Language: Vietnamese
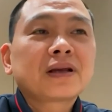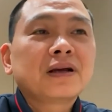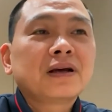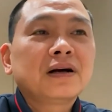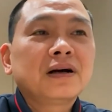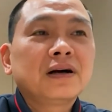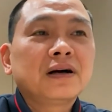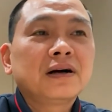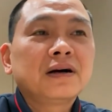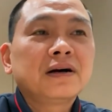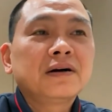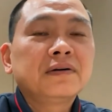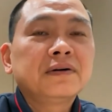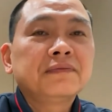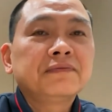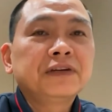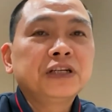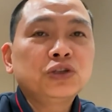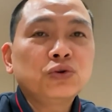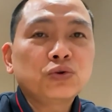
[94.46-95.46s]
à,
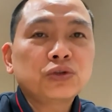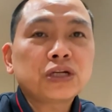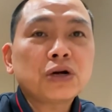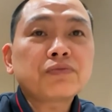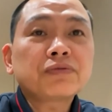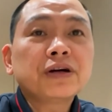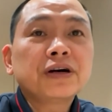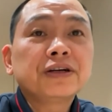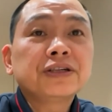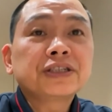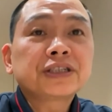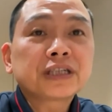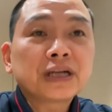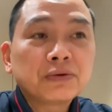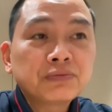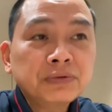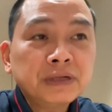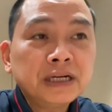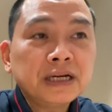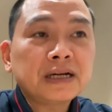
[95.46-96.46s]
ví dụ trong đời
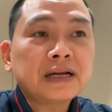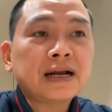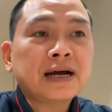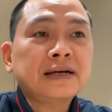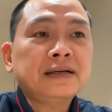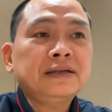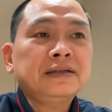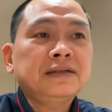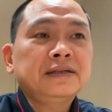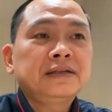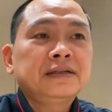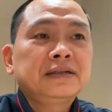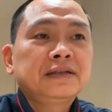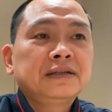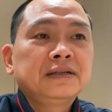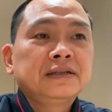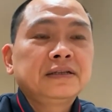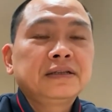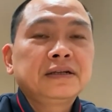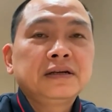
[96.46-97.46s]
sống hiện nay
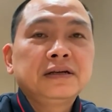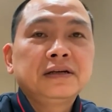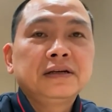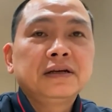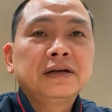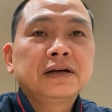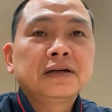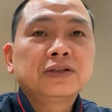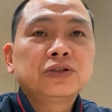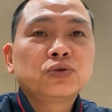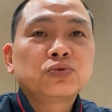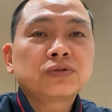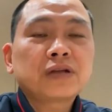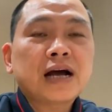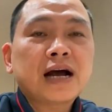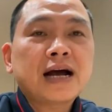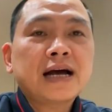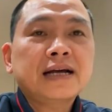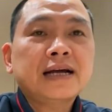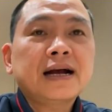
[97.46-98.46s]
thì ờ, chúng
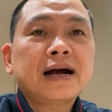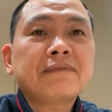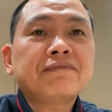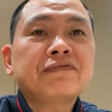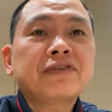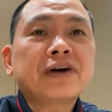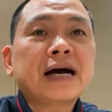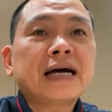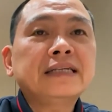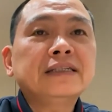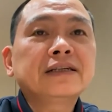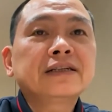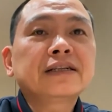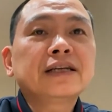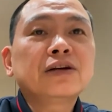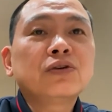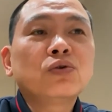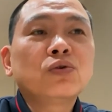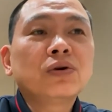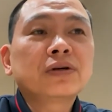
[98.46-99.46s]
ta hay gặp phải những
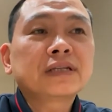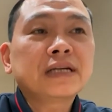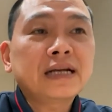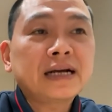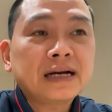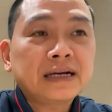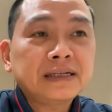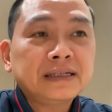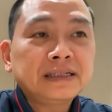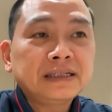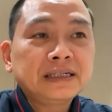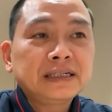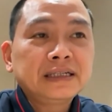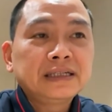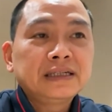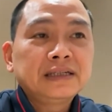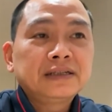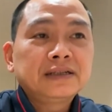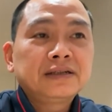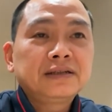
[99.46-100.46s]
tình huống thế này
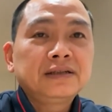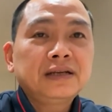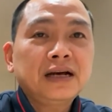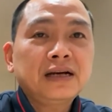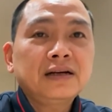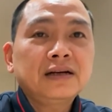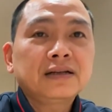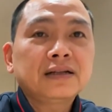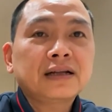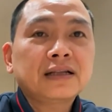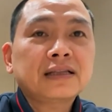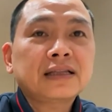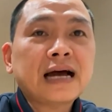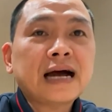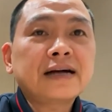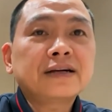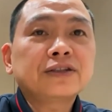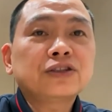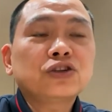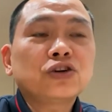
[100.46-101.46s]
thứ nhất người ta
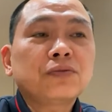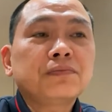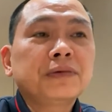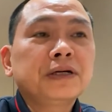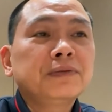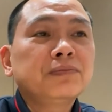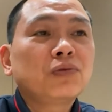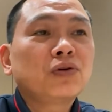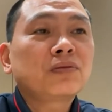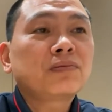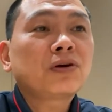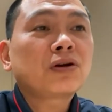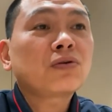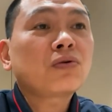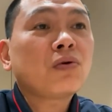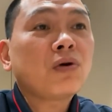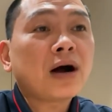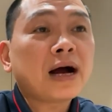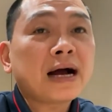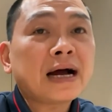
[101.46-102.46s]
tặng cho mình một món
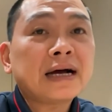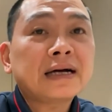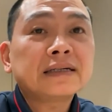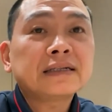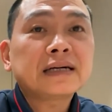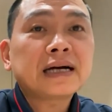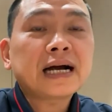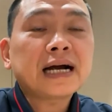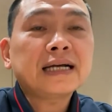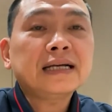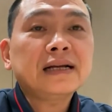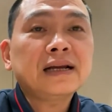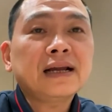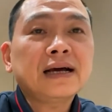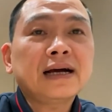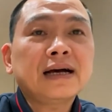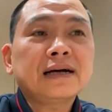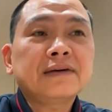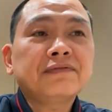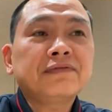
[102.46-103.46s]
quà hay
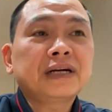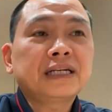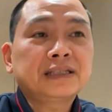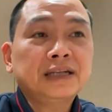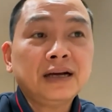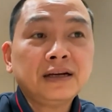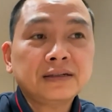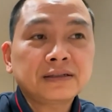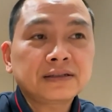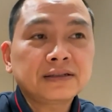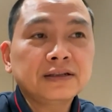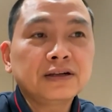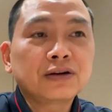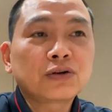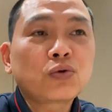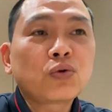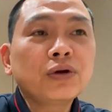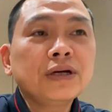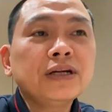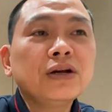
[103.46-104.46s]
là vật chất
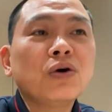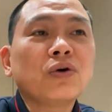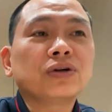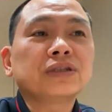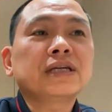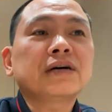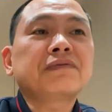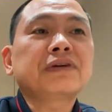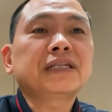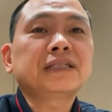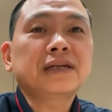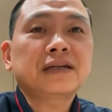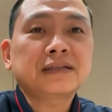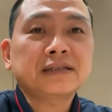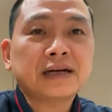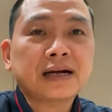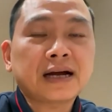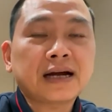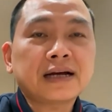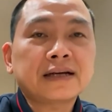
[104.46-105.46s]
được quy đổi ra vật chất
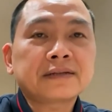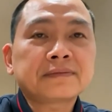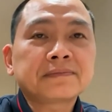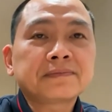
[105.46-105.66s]
chẳng hạn